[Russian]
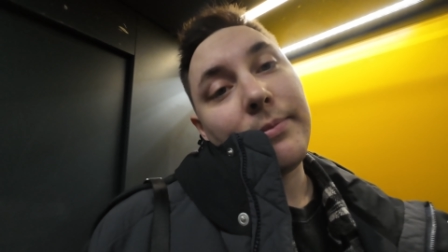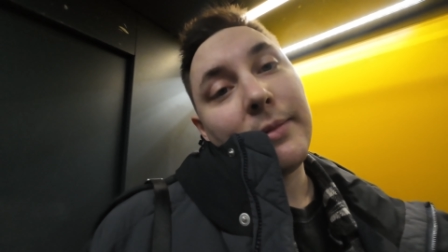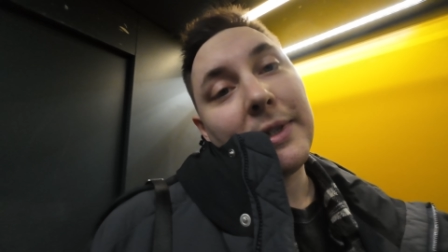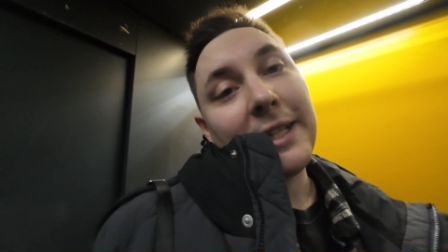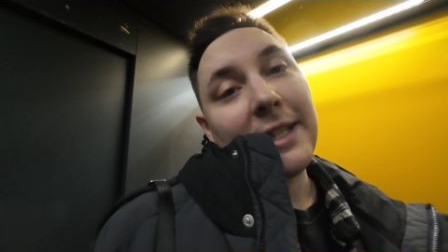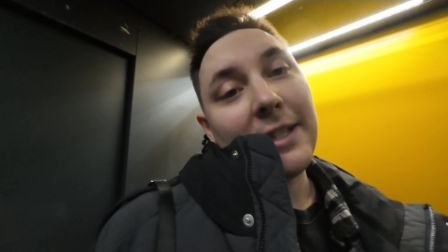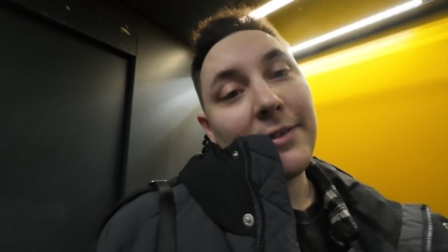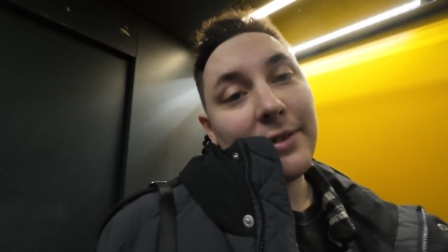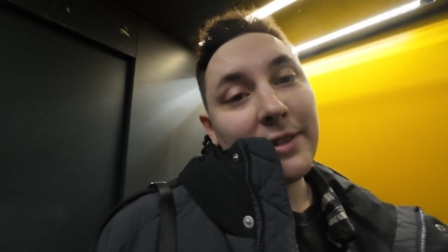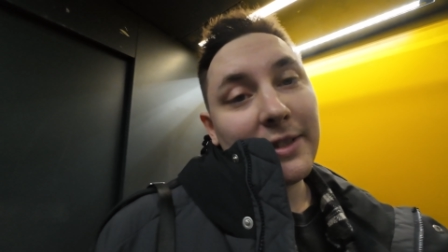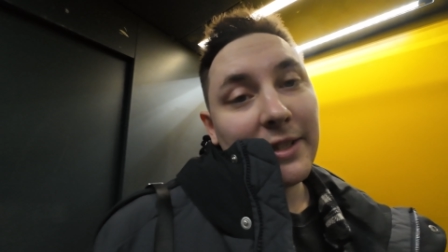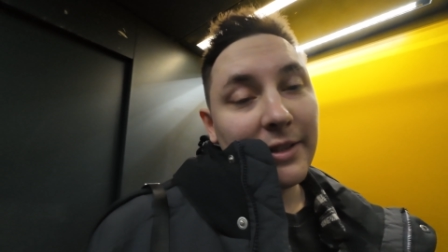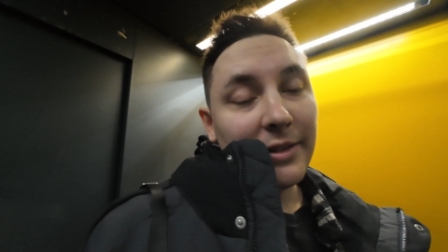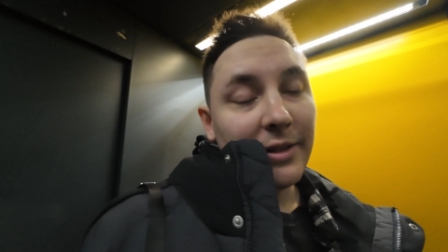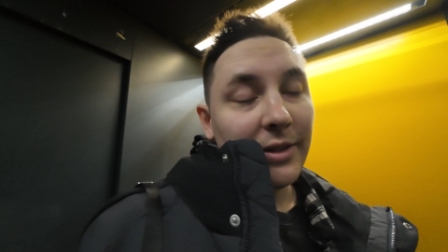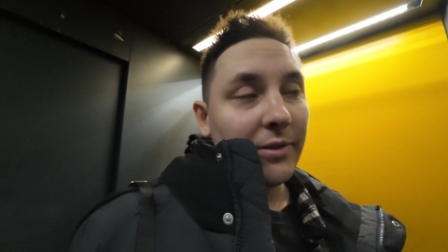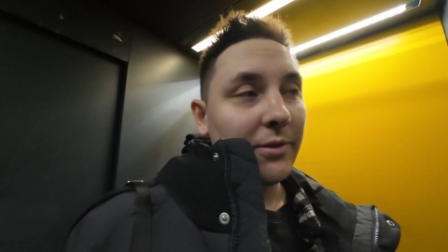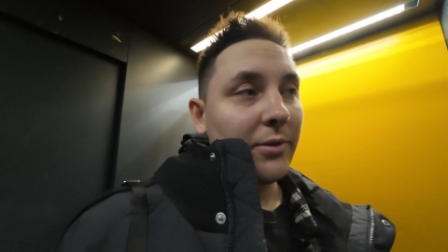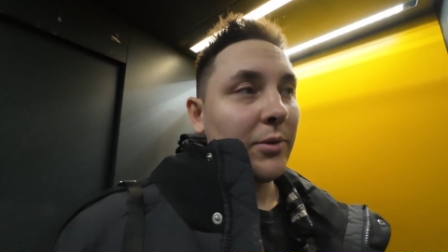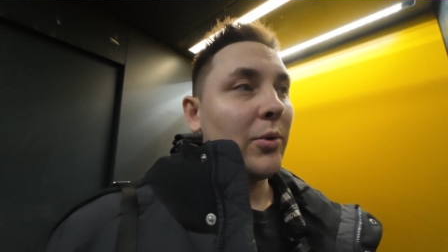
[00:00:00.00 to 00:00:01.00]
мы едем в
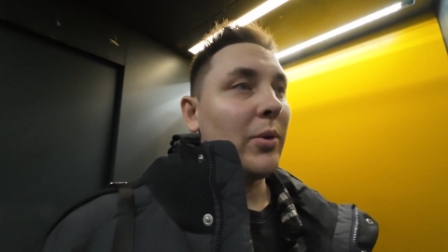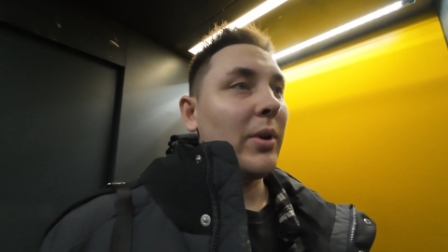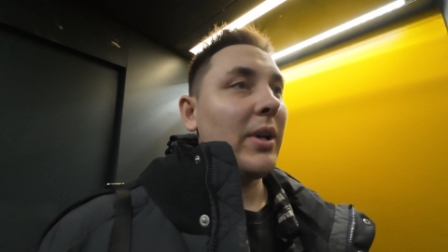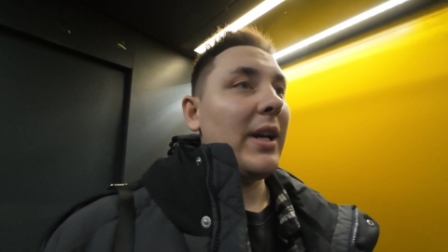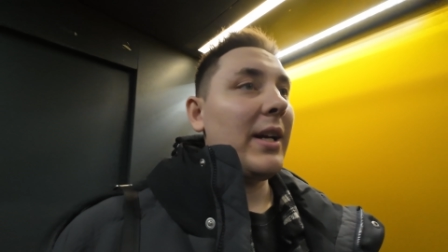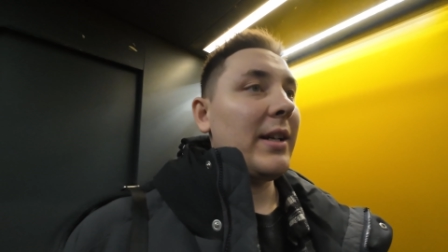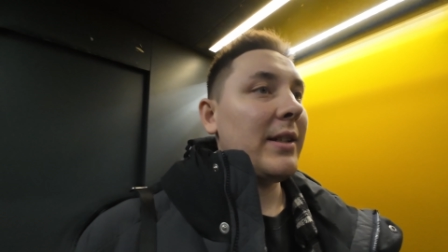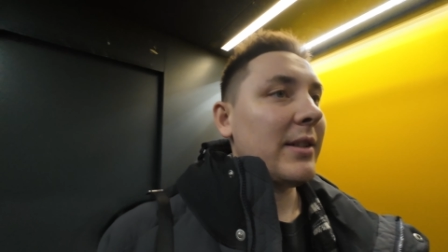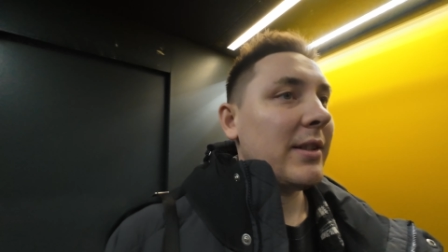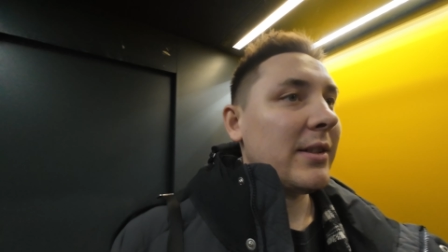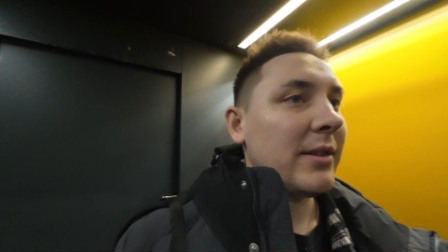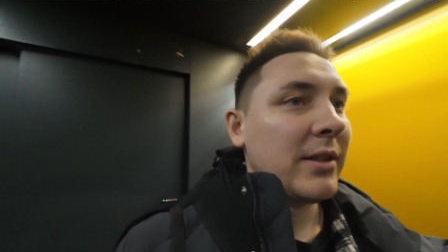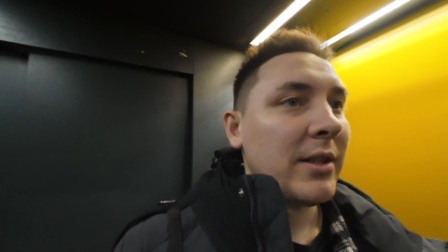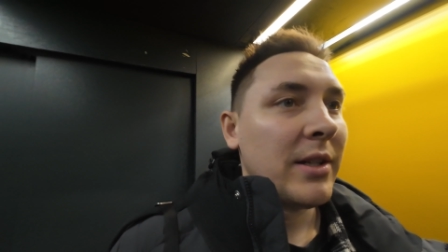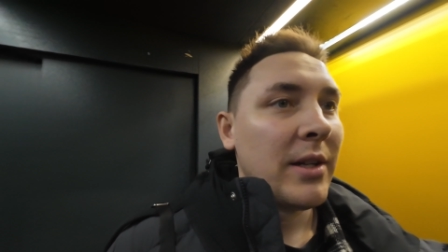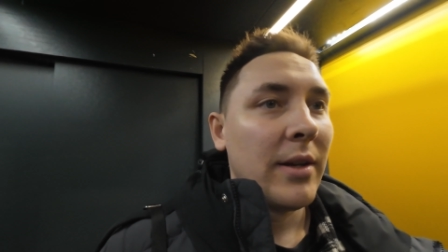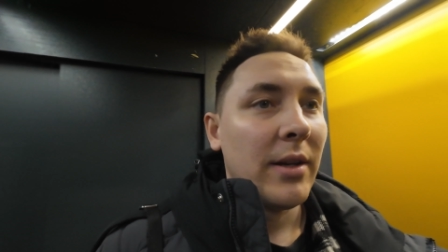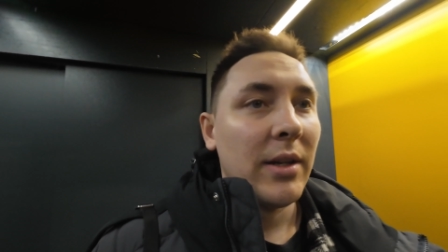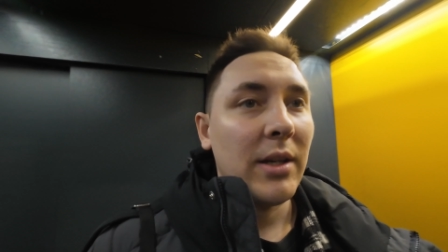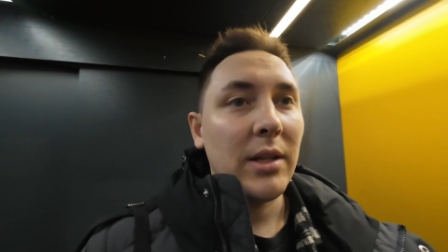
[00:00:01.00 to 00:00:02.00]
центр гулять
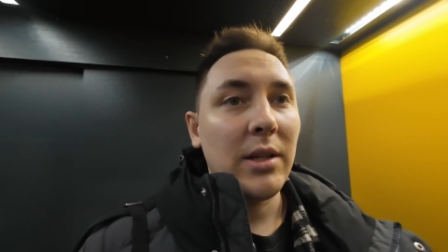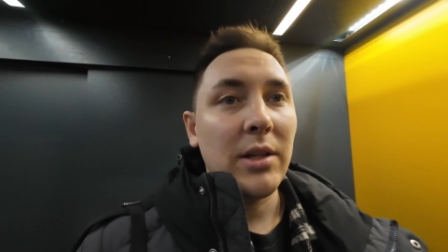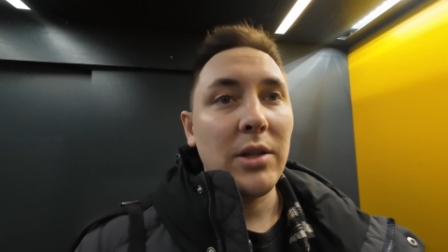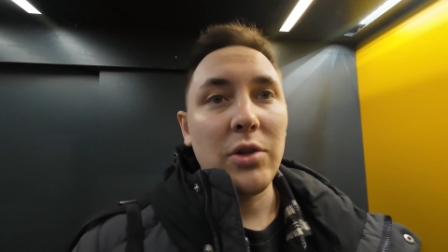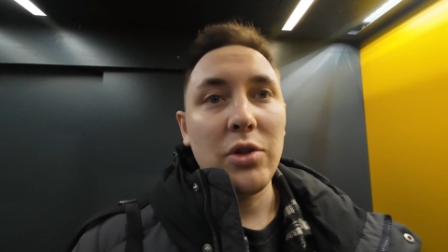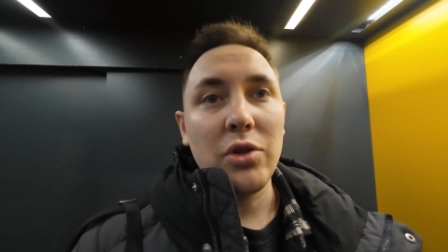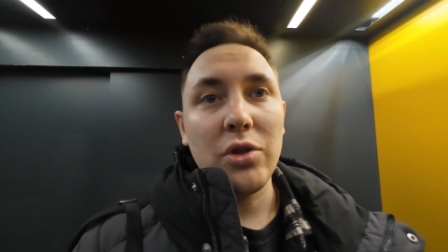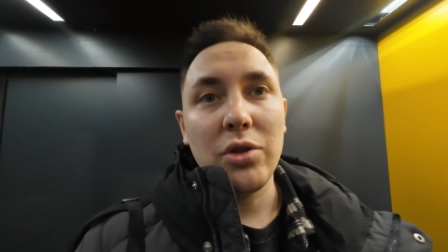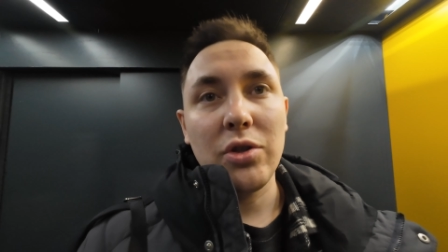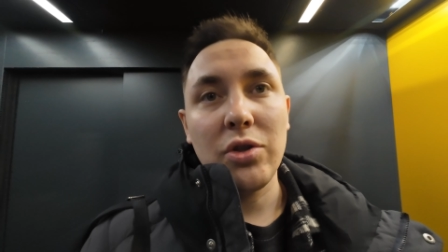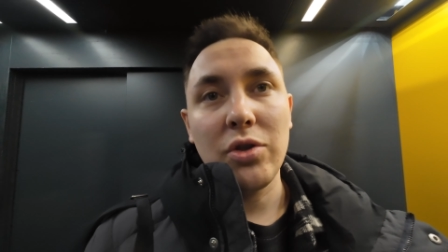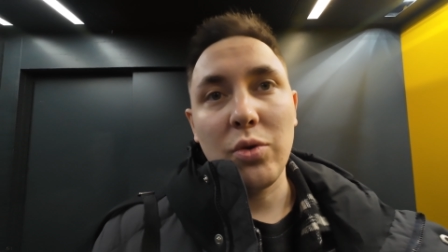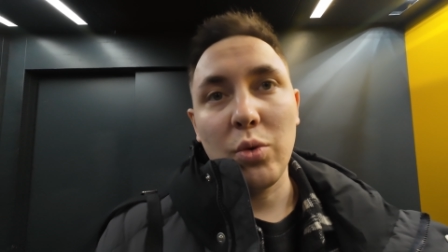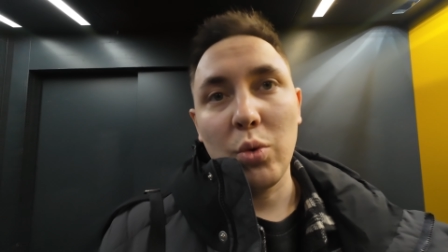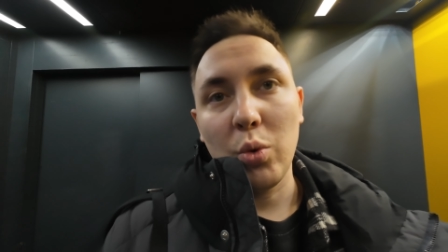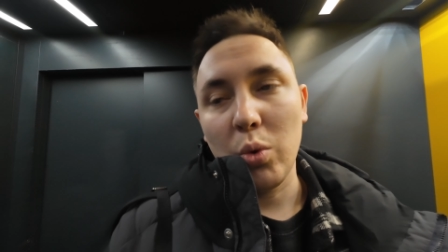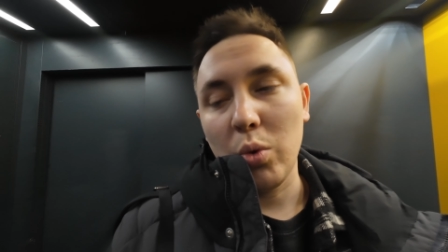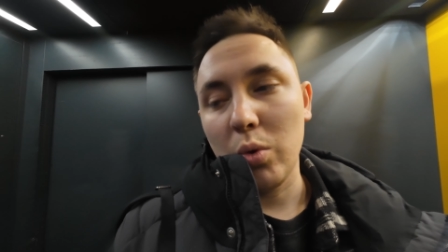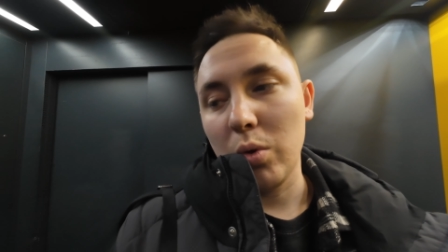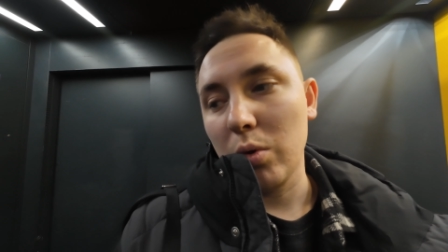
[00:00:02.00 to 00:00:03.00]

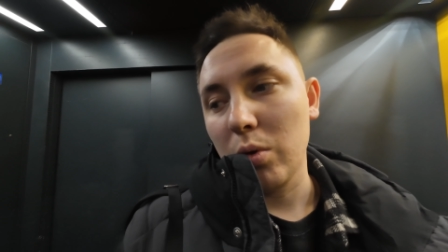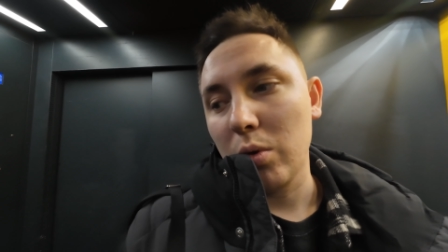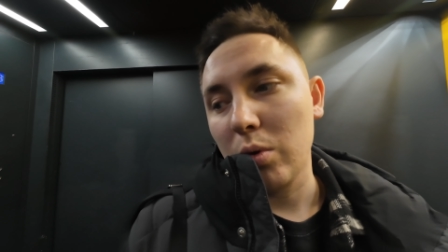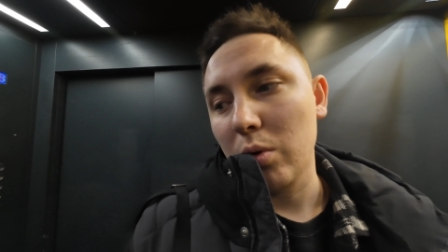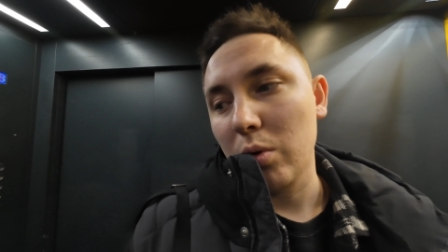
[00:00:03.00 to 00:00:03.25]
ищу.